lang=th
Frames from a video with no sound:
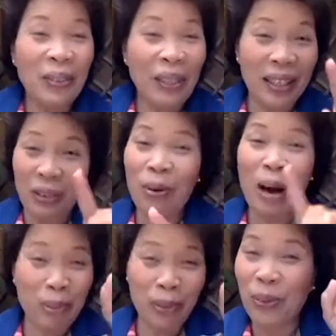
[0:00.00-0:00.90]
นี่คือควา
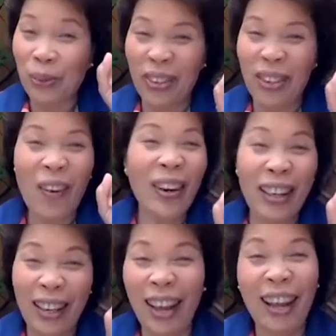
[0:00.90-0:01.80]
มรู้สุดยอดเล
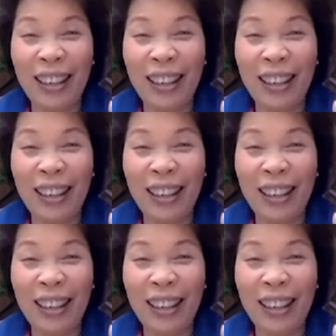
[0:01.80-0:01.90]
ยนะ